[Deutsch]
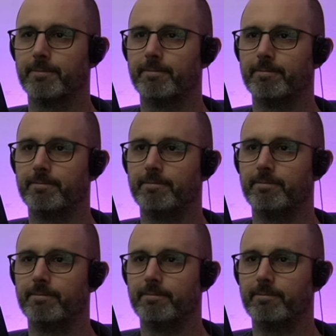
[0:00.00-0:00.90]

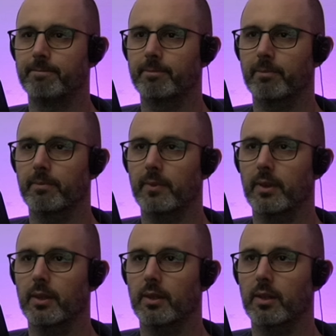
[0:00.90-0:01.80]
Hm.
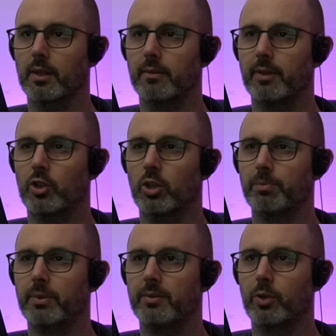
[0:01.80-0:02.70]
Wie
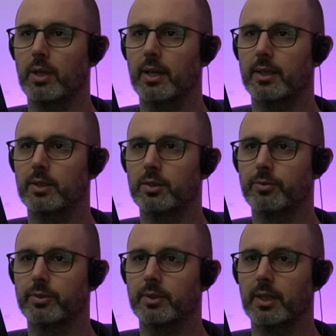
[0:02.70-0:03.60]
kommt man wohl hier
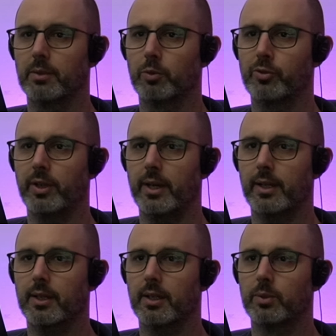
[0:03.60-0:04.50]
rauf? Irgendwo von
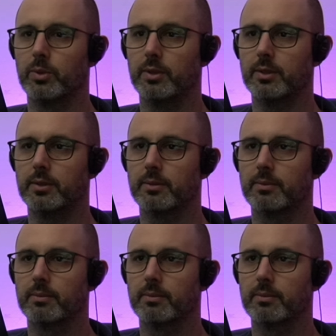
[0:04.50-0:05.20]
einer Kanone.